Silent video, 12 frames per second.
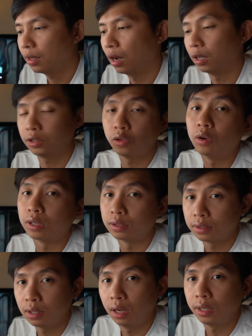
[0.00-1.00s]
ở từng
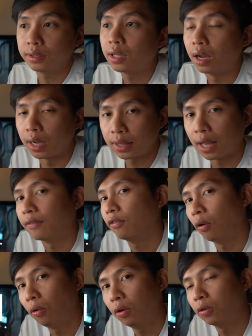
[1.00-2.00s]
ở từng cái thành
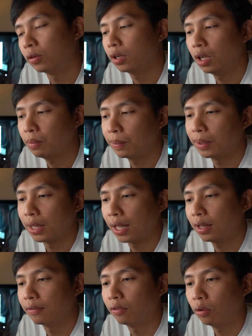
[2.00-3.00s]
phố luôn nếu mà mình thấy
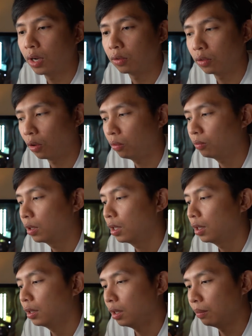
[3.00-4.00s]
thành phố nào tốt
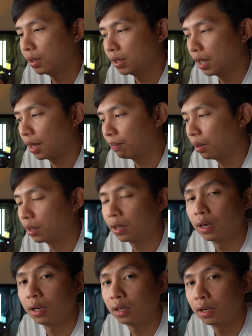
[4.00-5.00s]
thì mình sẽ làm
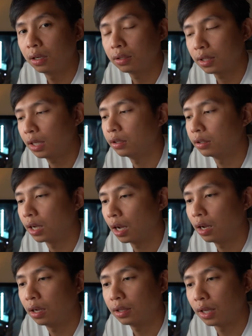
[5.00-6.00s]
partner cái người đó
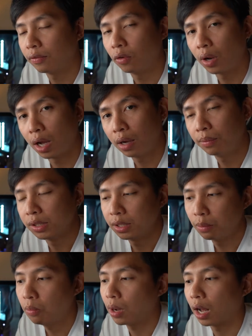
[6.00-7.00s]
ở thành phố đó mình sẽ
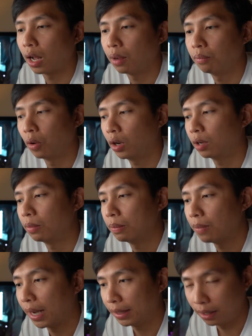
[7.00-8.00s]
book họ mỗi lần mình
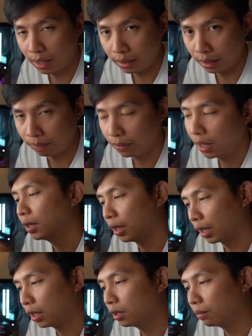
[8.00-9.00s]
bay tới đó chụp
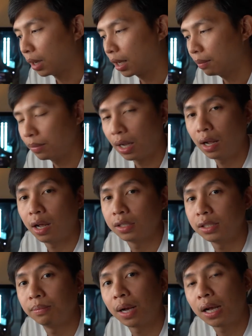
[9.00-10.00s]
thì cái người make up đó họ
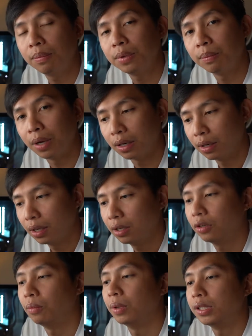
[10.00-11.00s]
sẽ make up cho mình
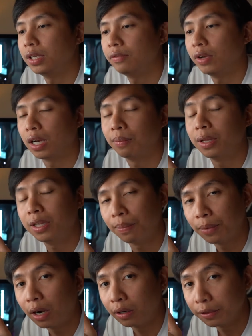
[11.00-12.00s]
rồi mình chỉ việc là mình chụp
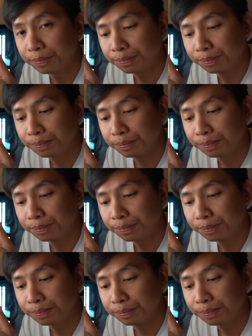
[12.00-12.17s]
thôi